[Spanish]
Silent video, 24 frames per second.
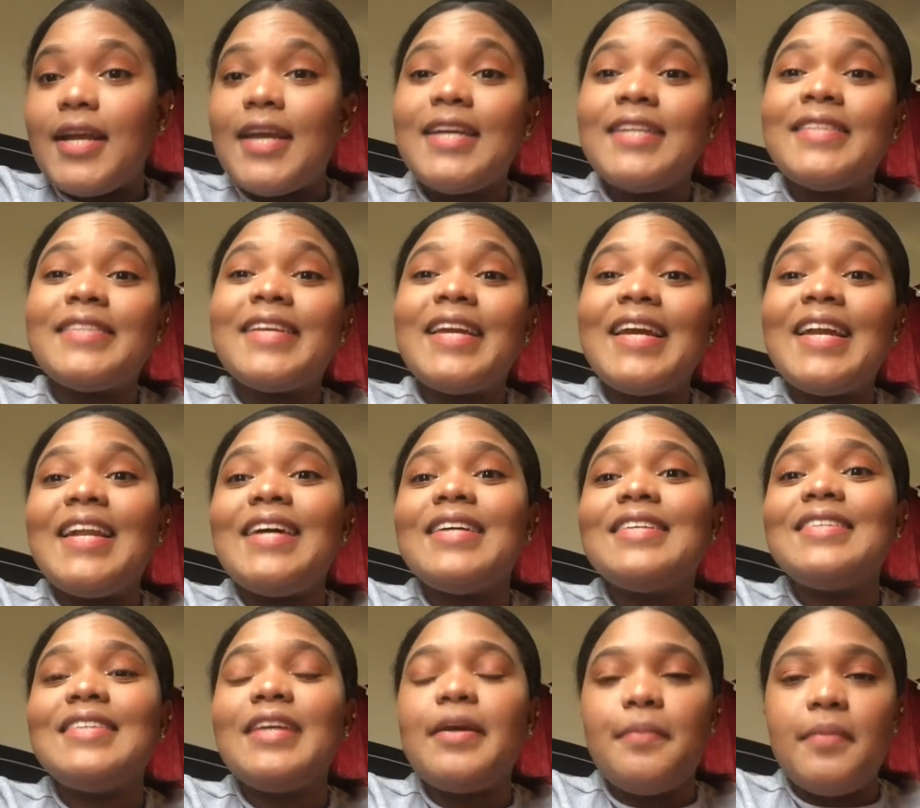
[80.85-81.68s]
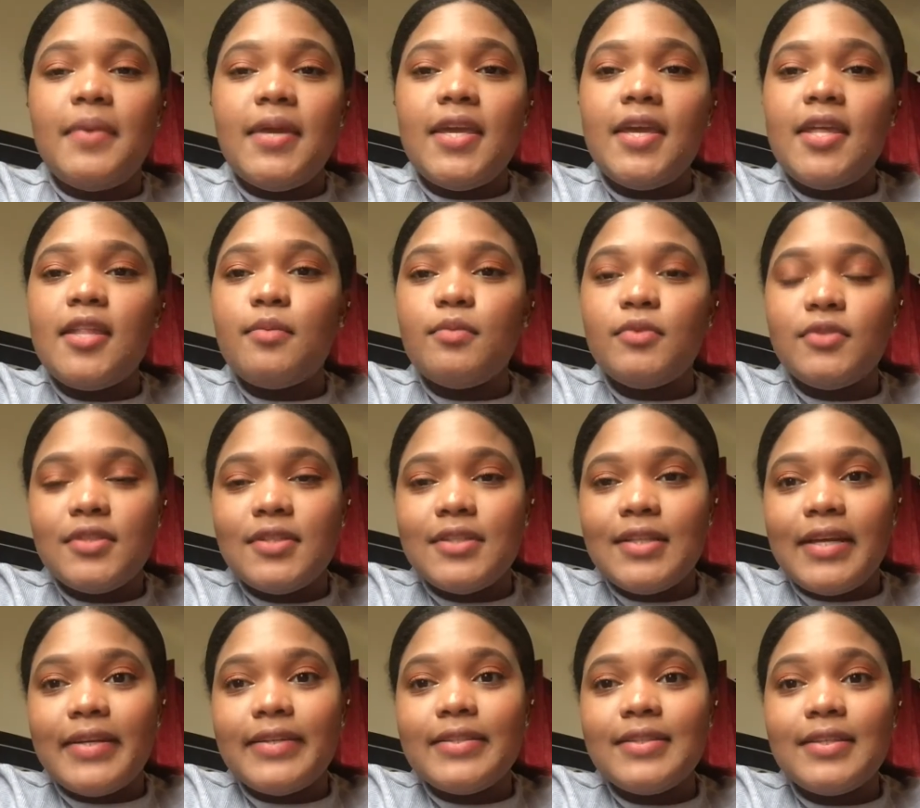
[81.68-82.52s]
es que la semilla de
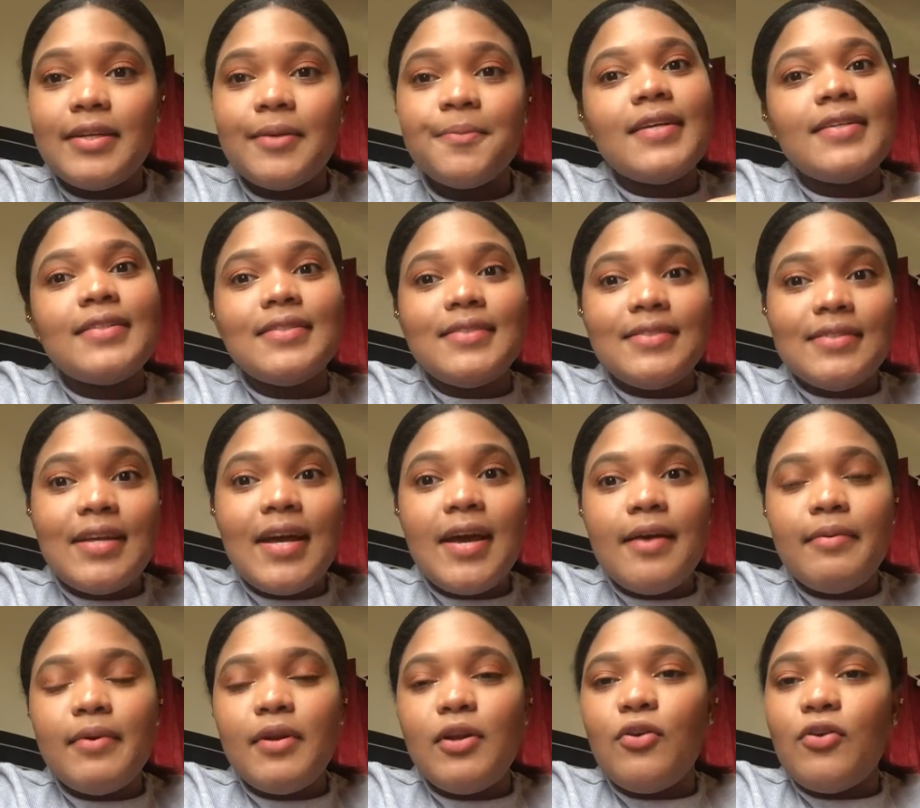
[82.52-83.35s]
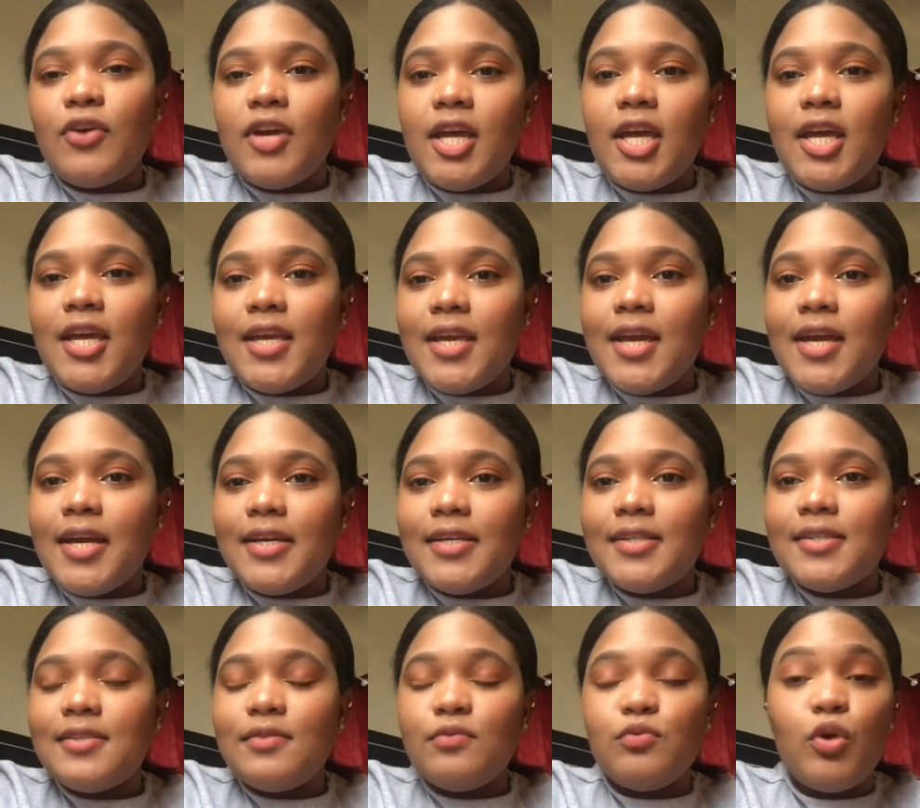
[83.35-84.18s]
mostaza sabe lo que ella
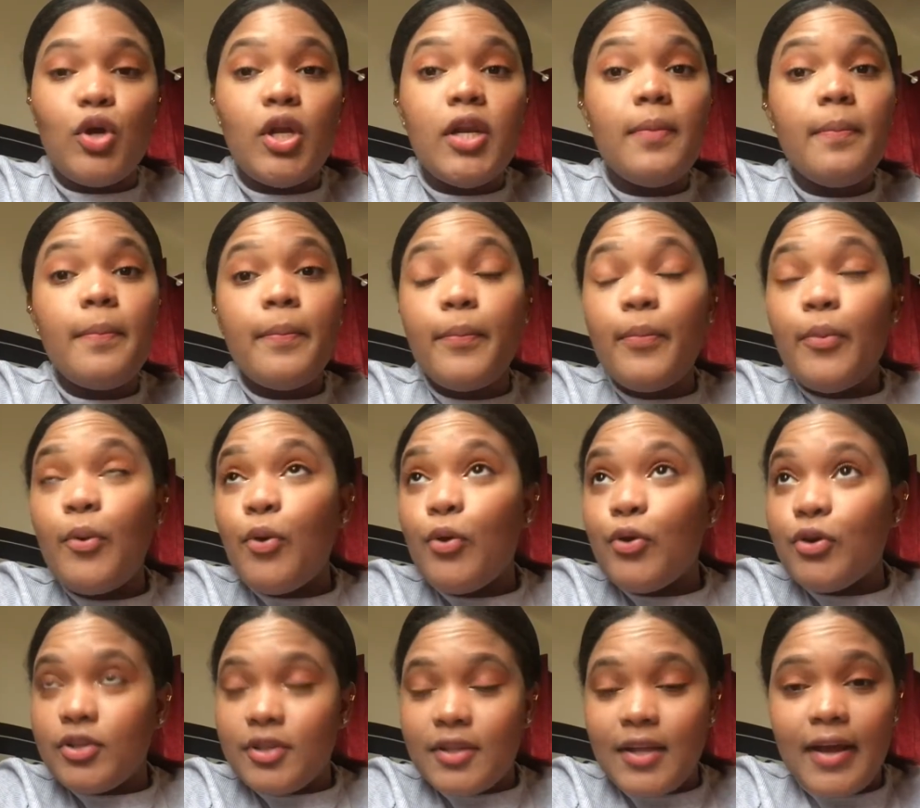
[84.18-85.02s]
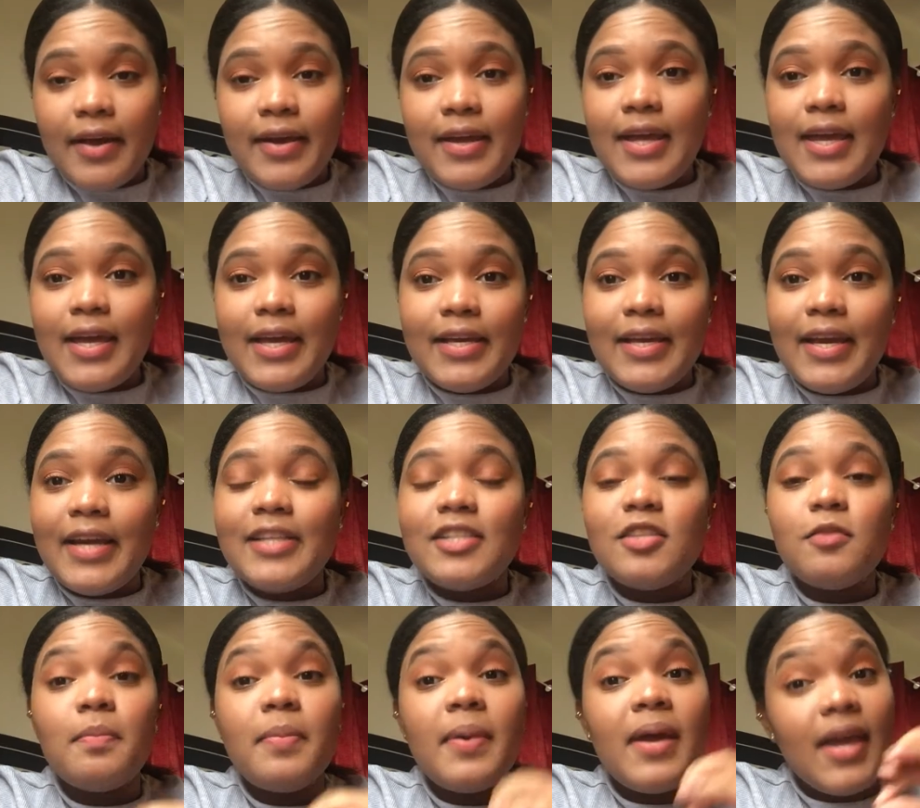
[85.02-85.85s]
es, no le importa que ella
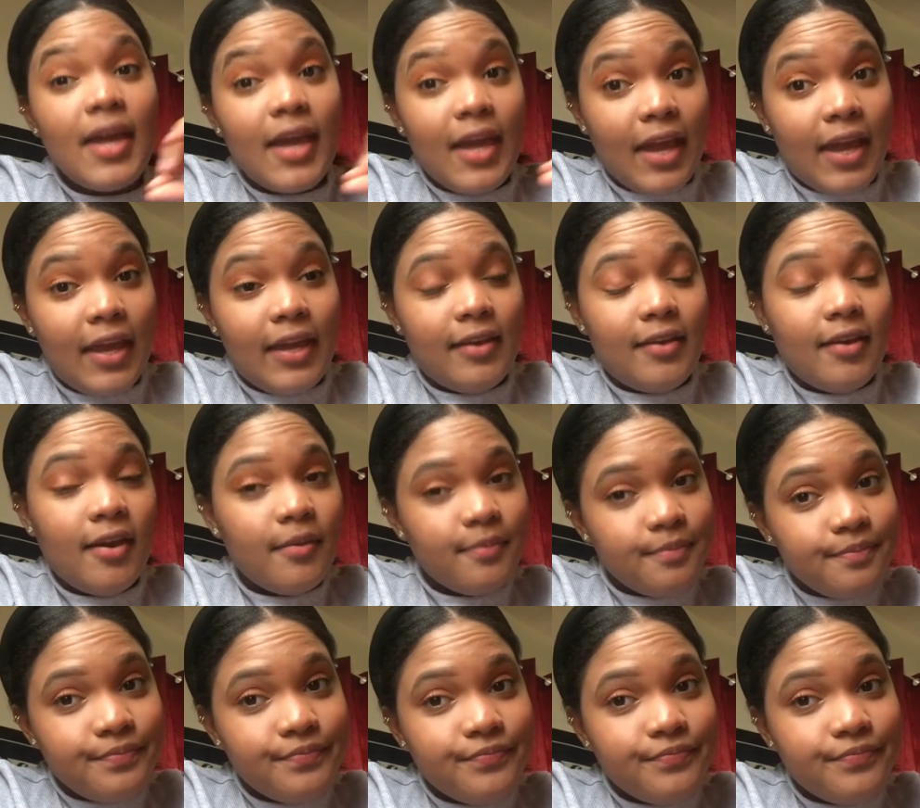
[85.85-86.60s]
es pequeña,